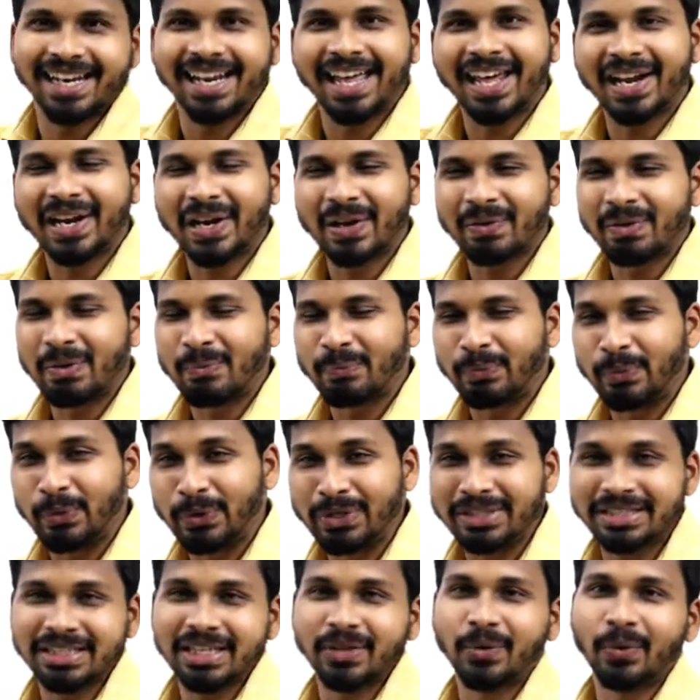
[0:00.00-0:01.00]
எல்லாருக்குமே
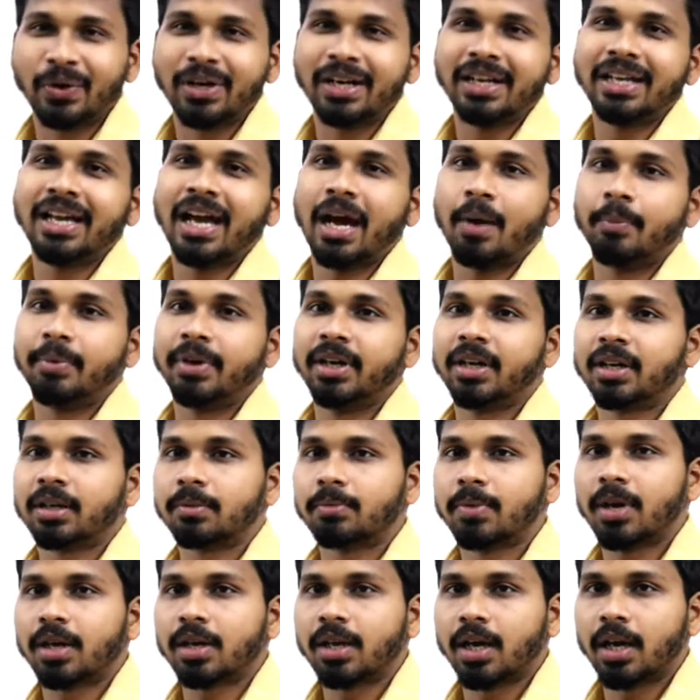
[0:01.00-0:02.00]
பிடிச்ச ஒன்று அப்படின்ற
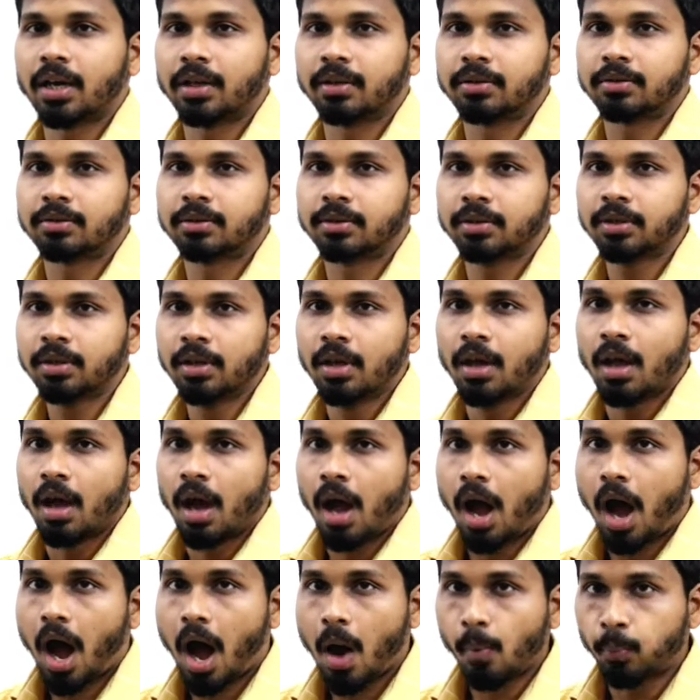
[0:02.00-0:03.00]
மாதிரி ஆயிடுச்சு
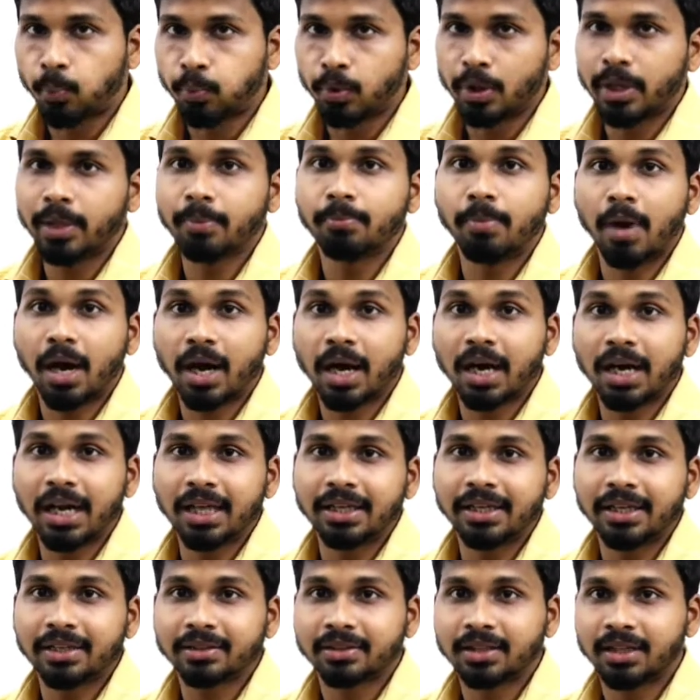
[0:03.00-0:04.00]
அப்படி
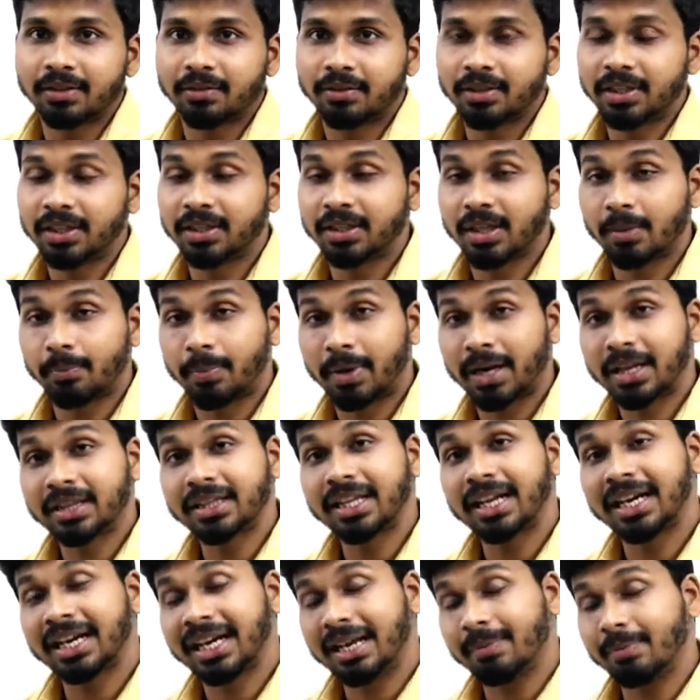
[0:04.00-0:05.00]
பங்களாதேஷில் வந்து இந்த
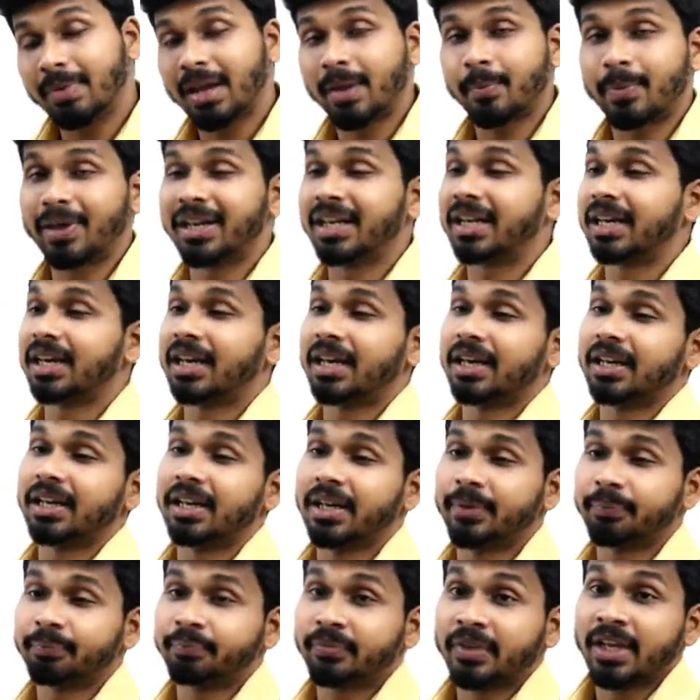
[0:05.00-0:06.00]
படத்தை ரீமேக்
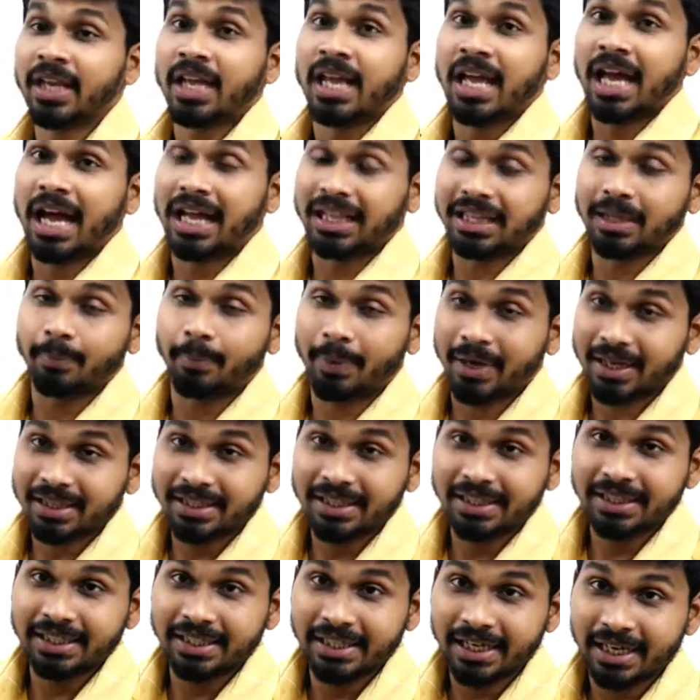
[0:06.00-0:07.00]
பண்ணியிருக்கானுங்க அந்த
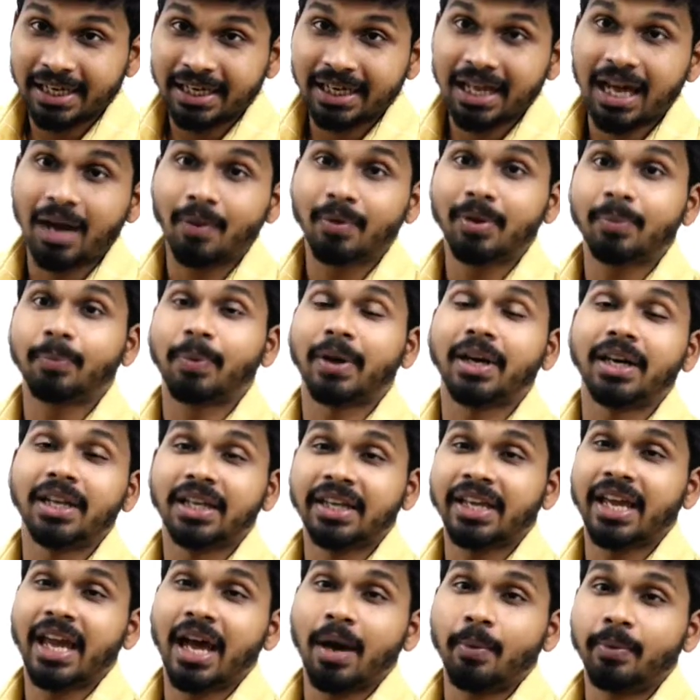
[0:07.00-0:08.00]
படத்தை ஏண்டா அப்படி
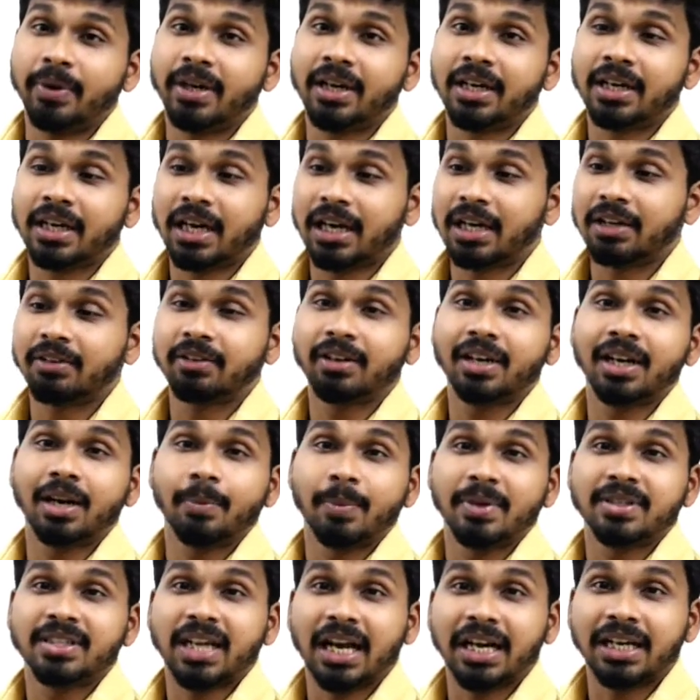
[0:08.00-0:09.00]
பண்ணீங்க அப்படின்ற அளவுக்கு
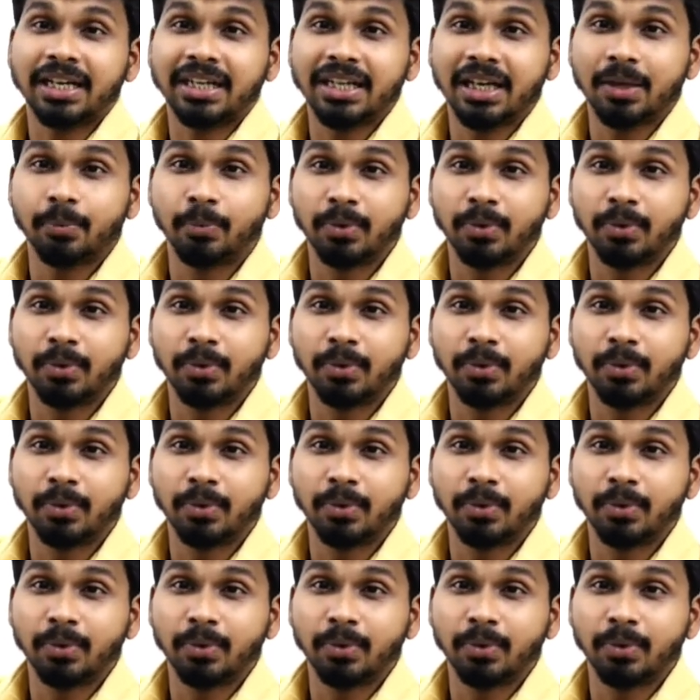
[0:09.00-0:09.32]
நம்ம சட்டையை